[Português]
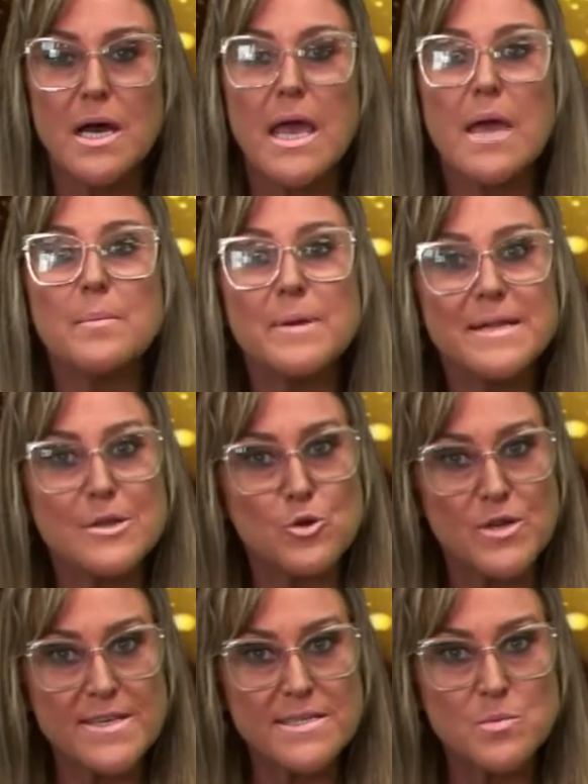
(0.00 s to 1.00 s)

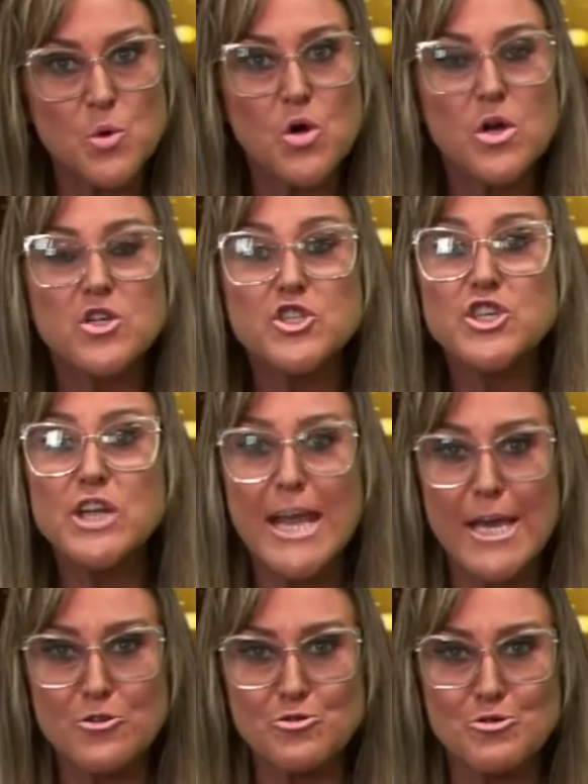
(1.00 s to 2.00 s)
empreendedorismo,
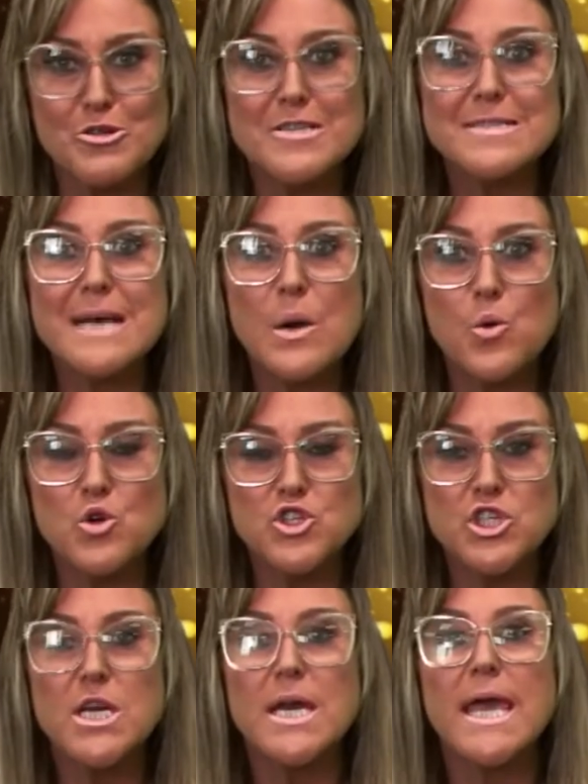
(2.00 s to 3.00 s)
direito,
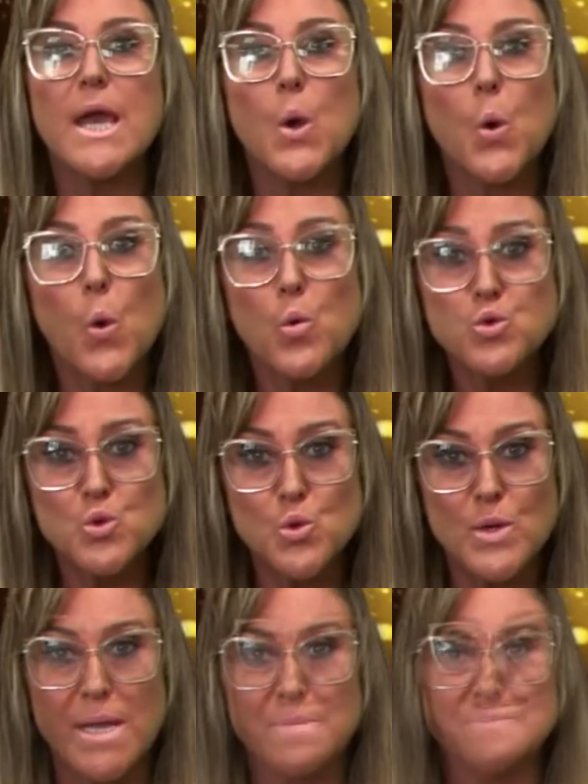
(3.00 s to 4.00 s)
saúde e
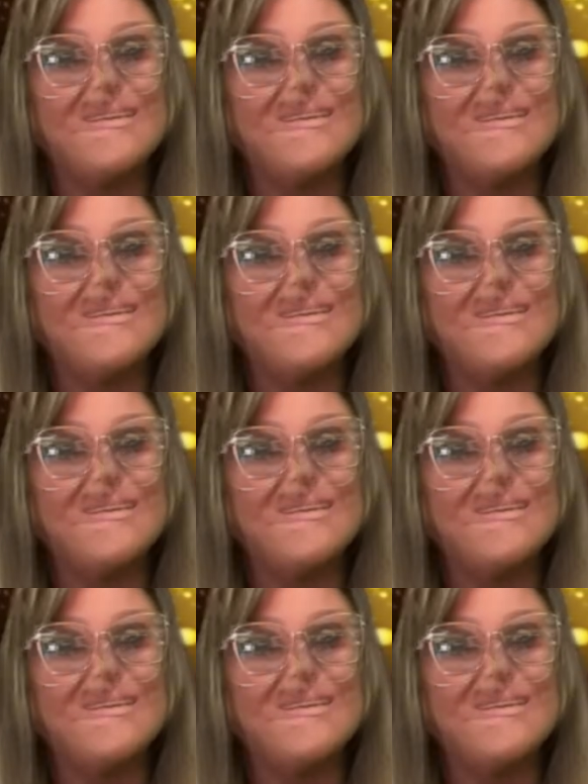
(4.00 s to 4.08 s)
cultura.